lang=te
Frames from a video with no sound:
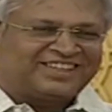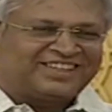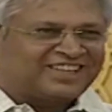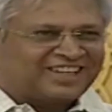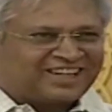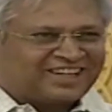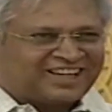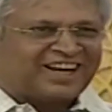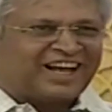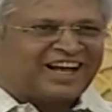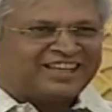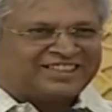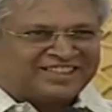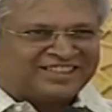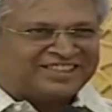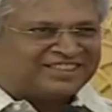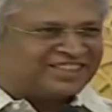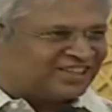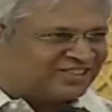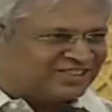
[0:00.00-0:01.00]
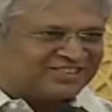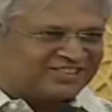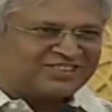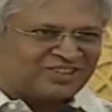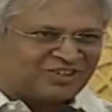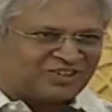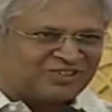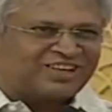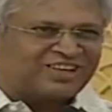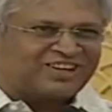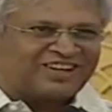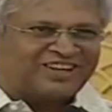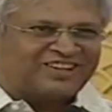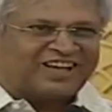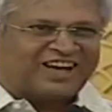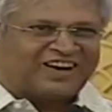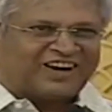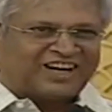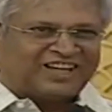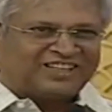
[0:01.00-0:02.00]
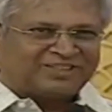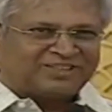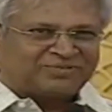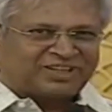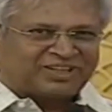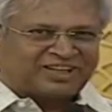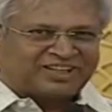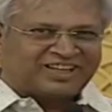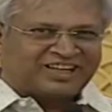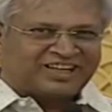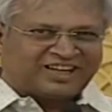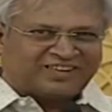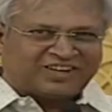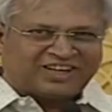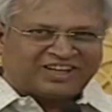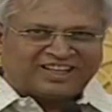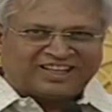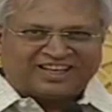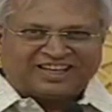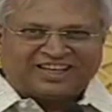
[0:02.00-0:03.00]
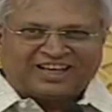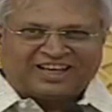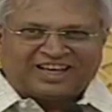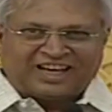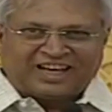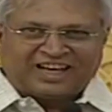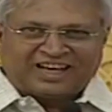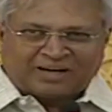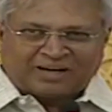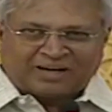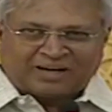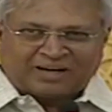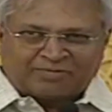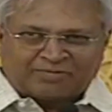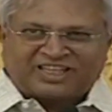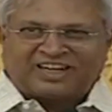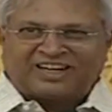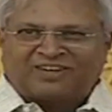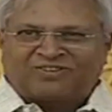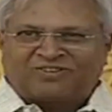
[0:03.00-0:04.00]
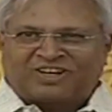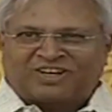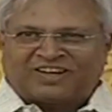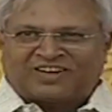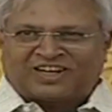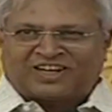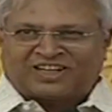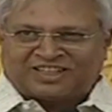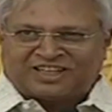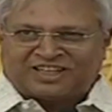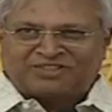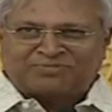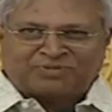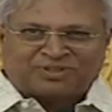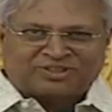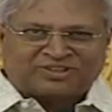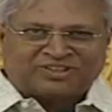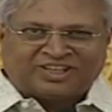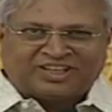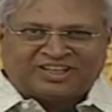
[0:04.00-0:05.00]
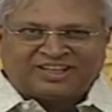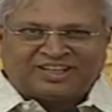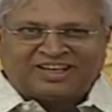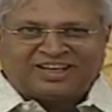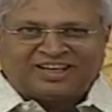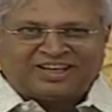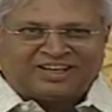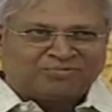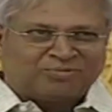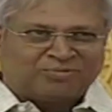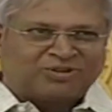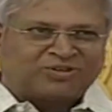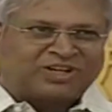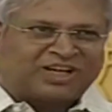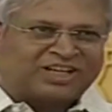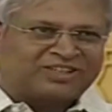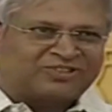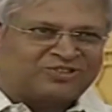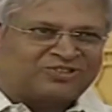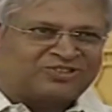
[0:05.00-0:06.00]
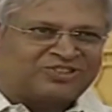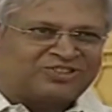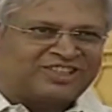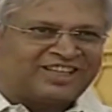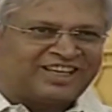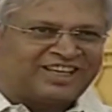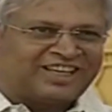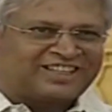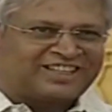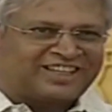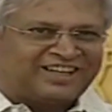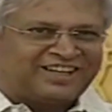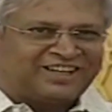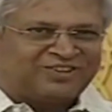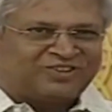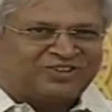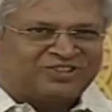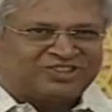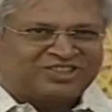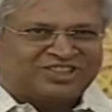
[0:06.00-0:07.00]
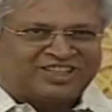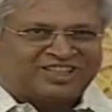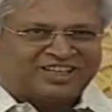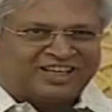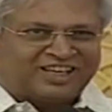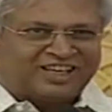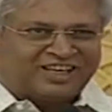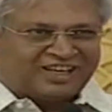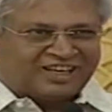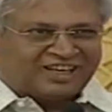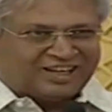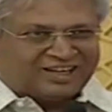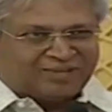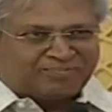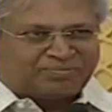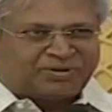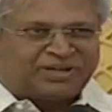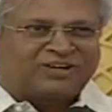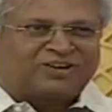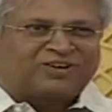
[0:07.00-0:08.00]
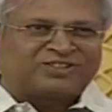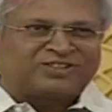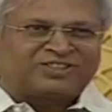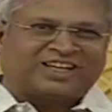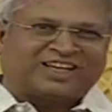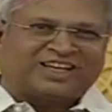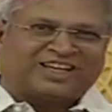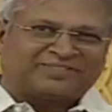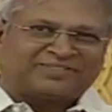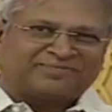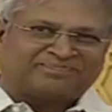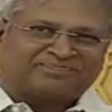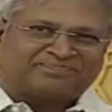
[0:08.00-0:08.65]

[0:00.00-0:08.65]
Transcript: సరే రాసి ఇచ్చాను చదువుతారు లేదా వాళ్ళే చెప్తారు ఎందుకంటే వాళ్ళది కమర్షియల్గా కూడా వాళ్ళకి తెలిసిపోతుంది బుక్కి ఎంత వచ్చింది ఎంత రీడింగ్ వచ్చింది ఎన్ని ప్రింట్లు వచ్చాయని